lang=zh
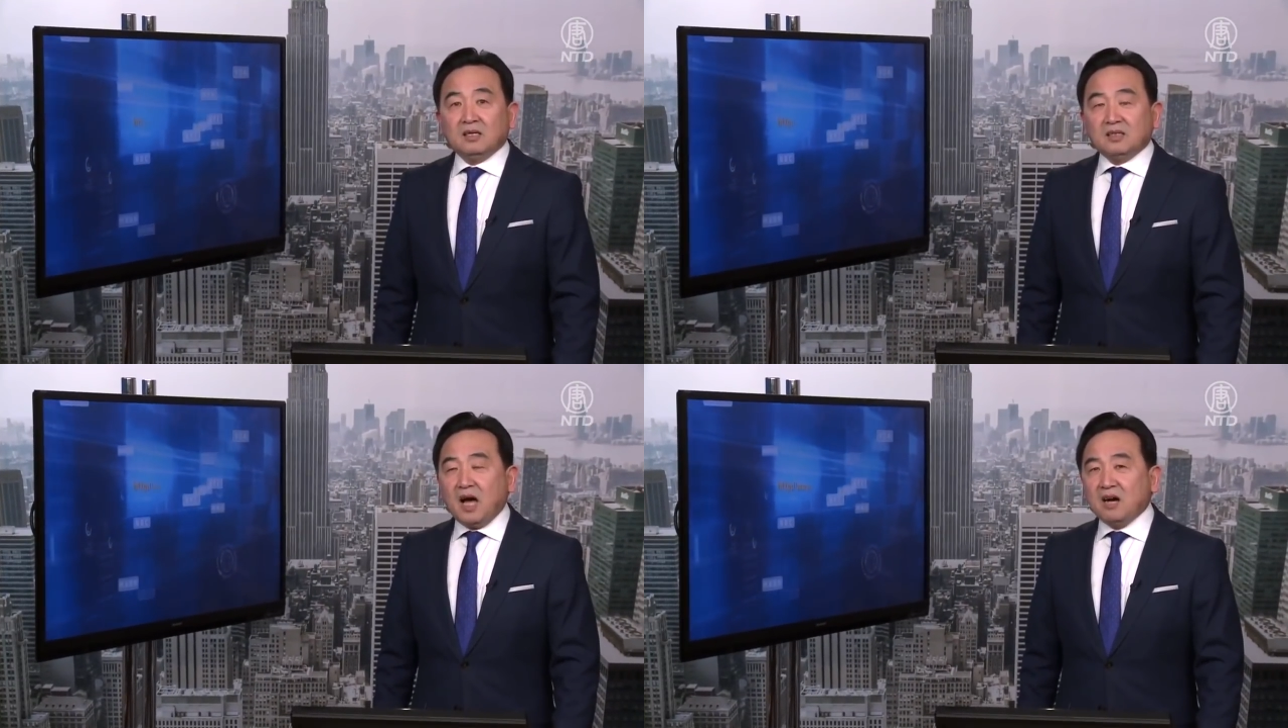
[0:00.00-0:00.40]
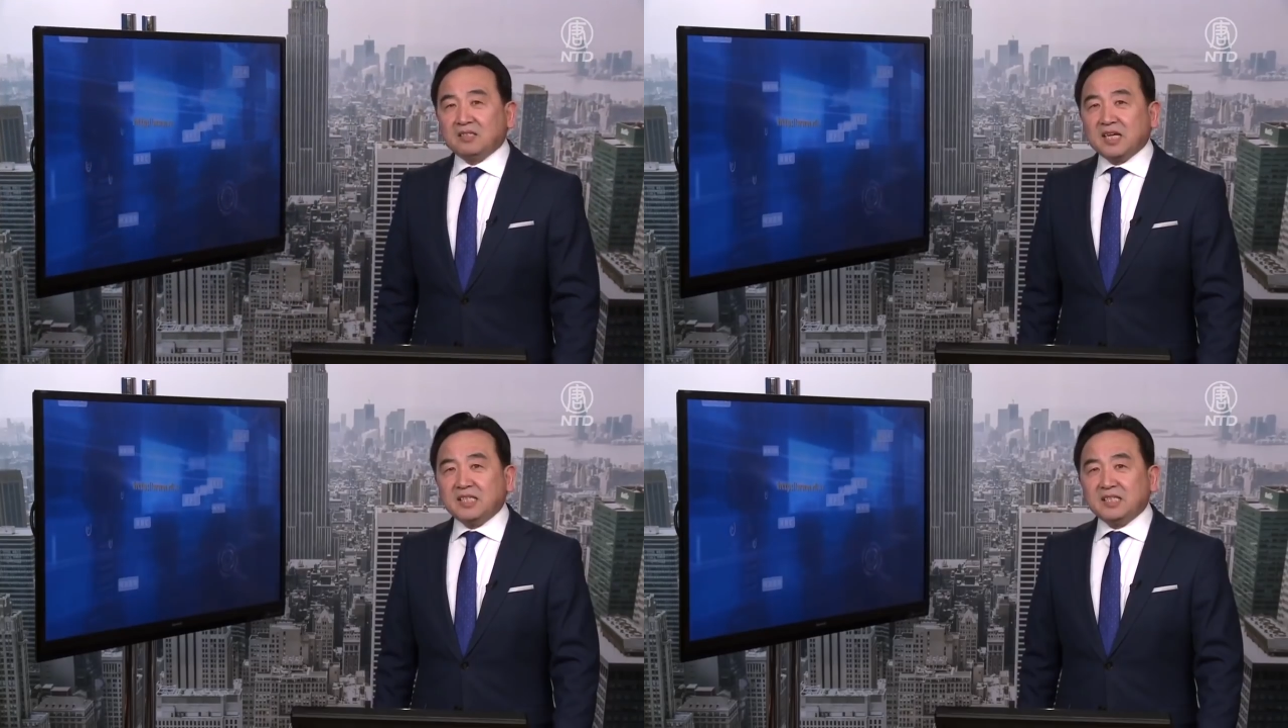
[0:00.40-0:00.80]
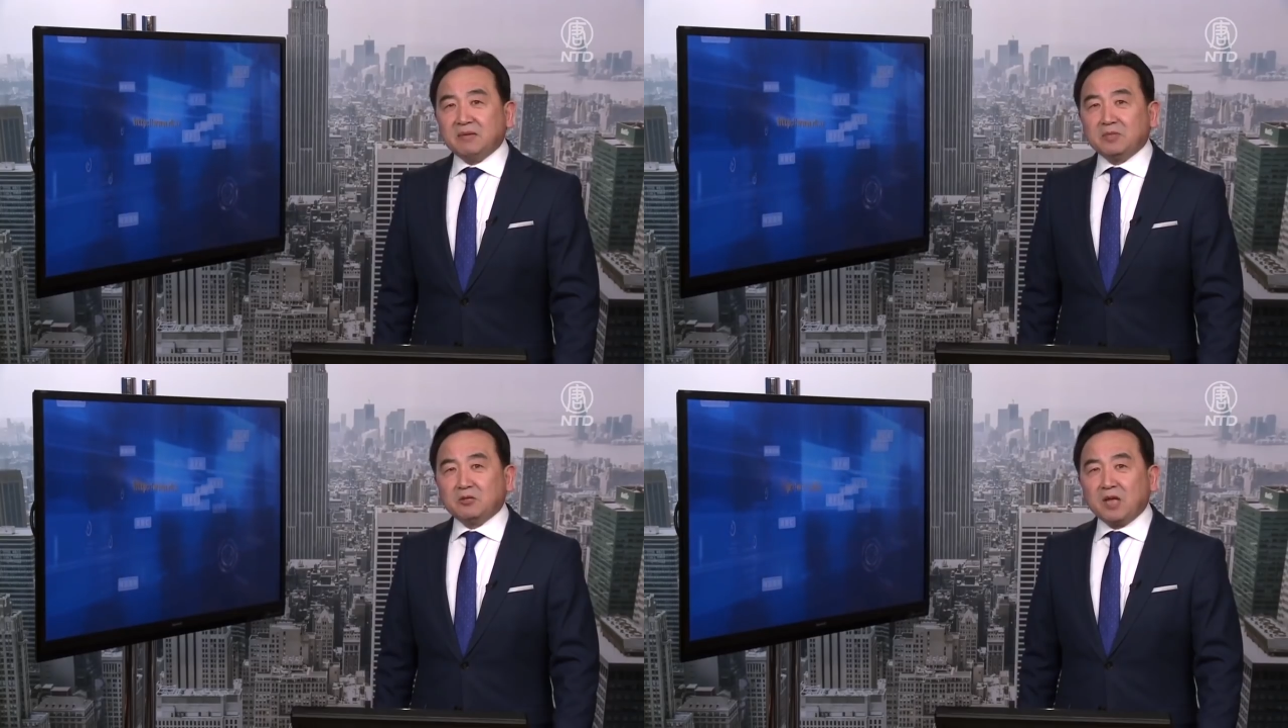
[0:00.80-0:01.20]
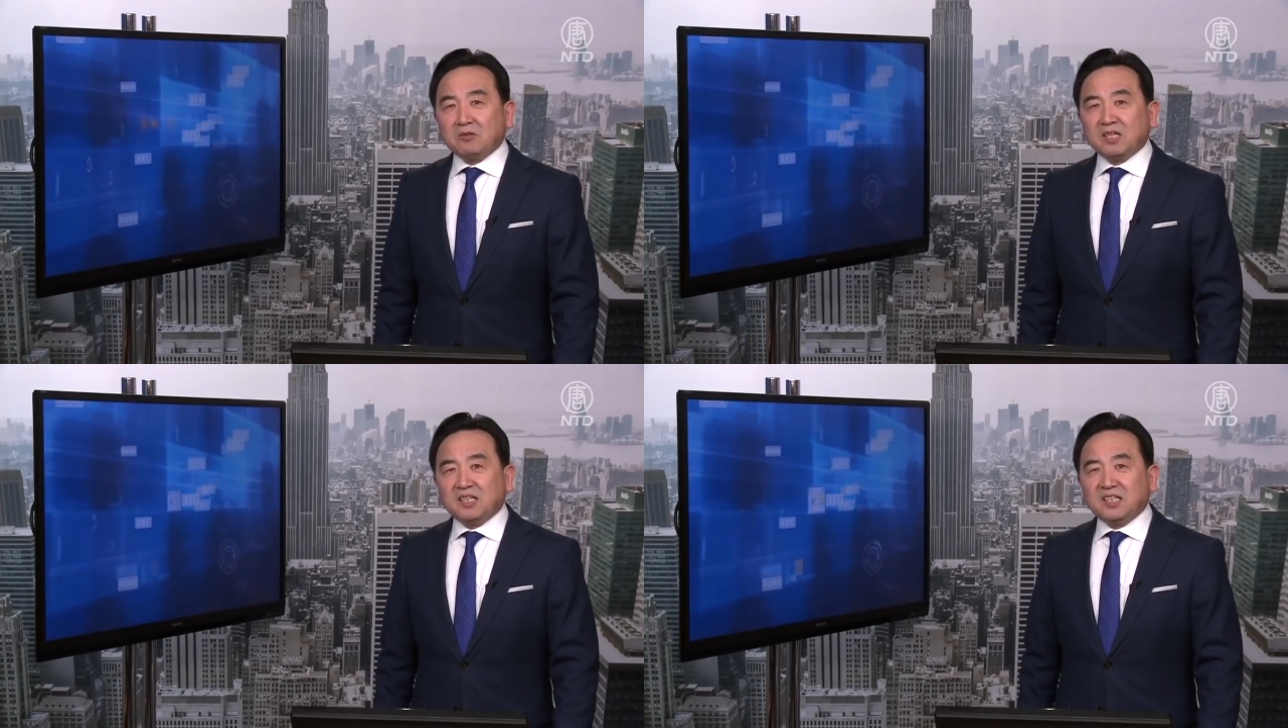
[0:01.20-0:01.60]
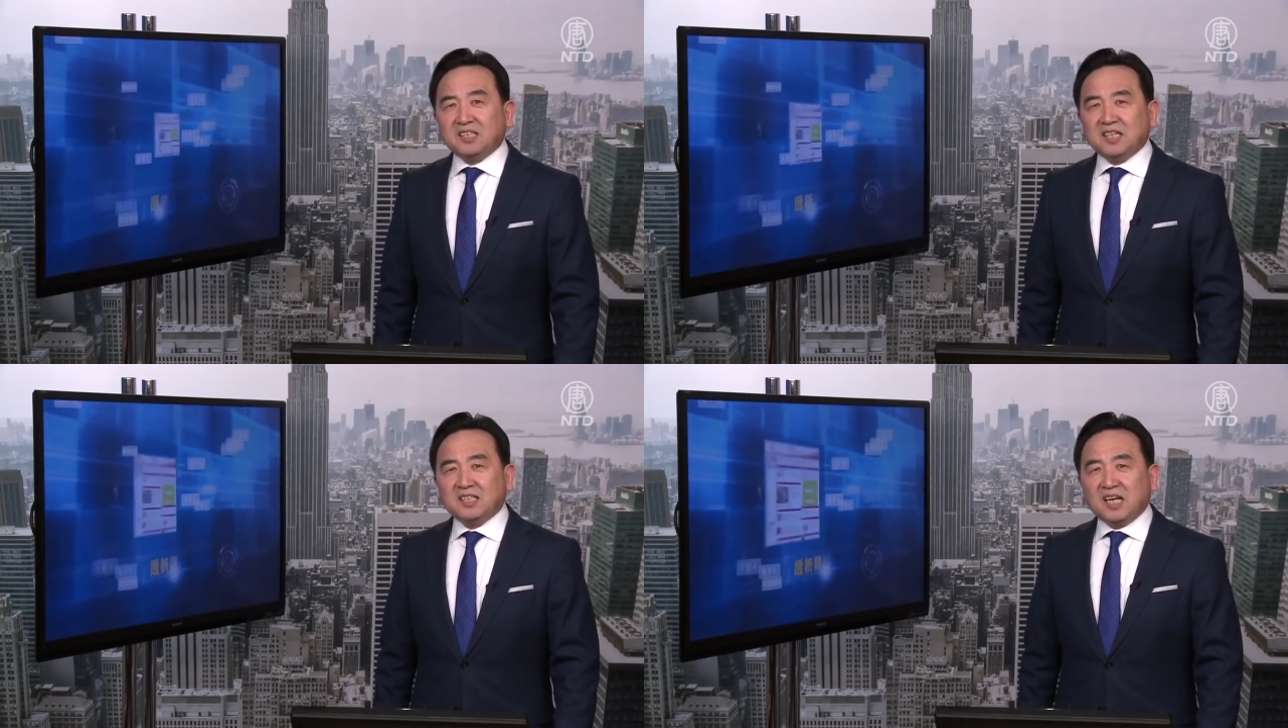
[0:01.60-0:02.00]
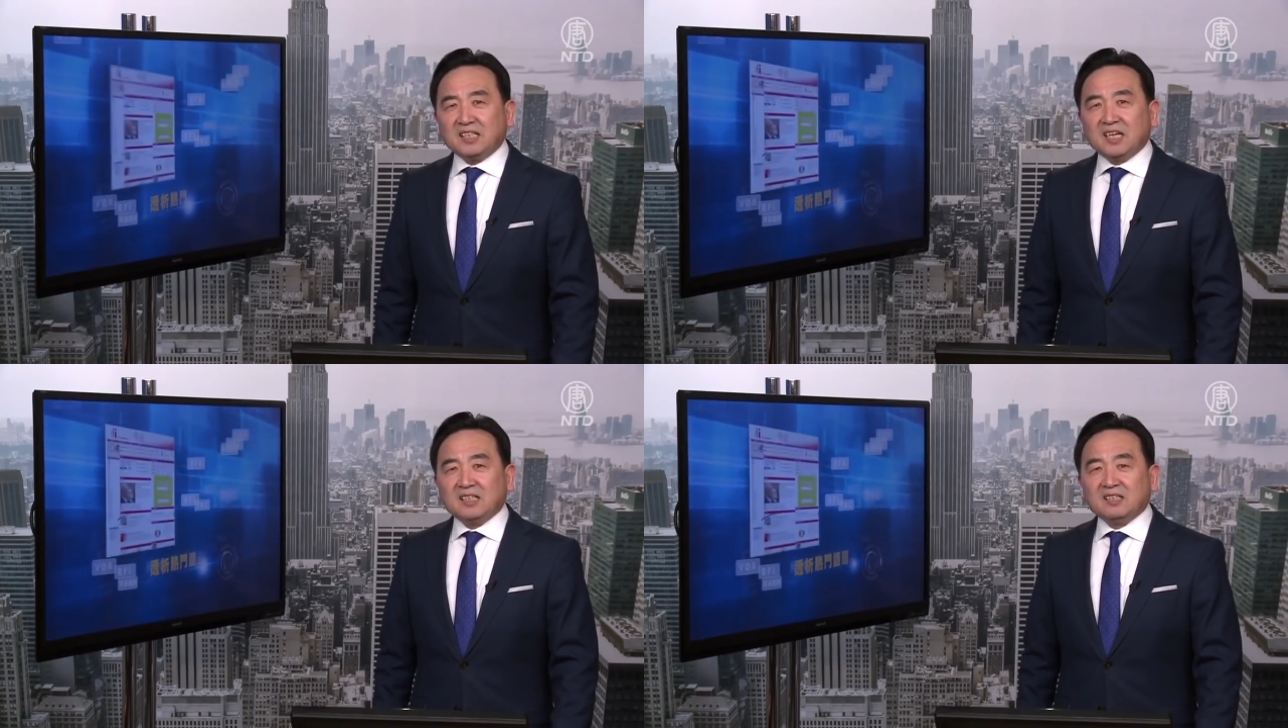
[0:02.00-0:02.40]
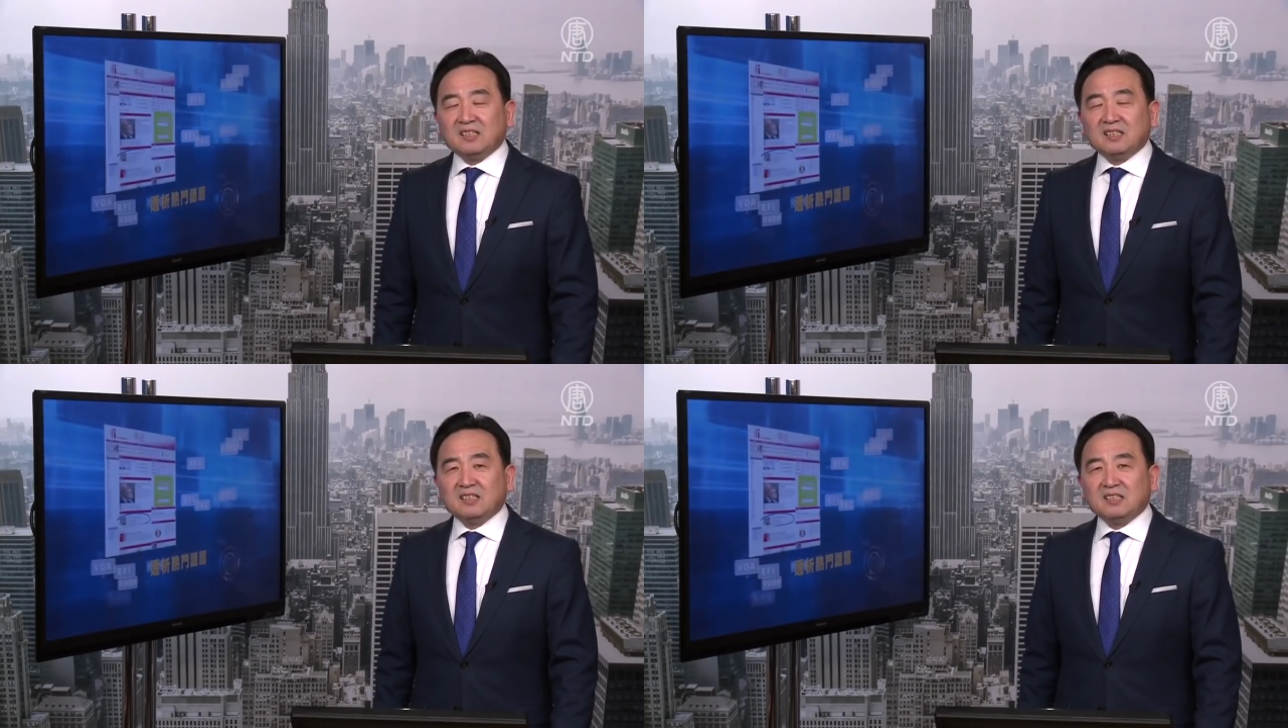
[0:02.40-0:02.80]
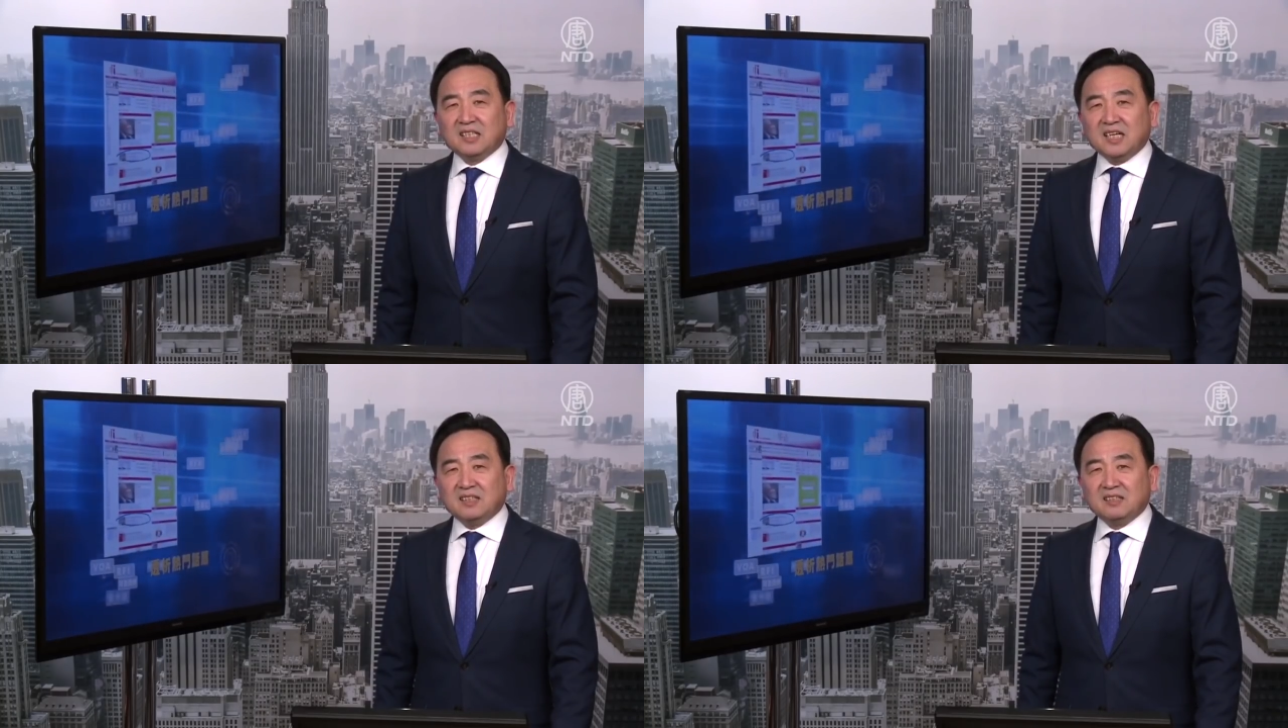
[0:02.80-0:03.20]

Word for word: 那好，这期节目就到这里，谢谢大家，再见。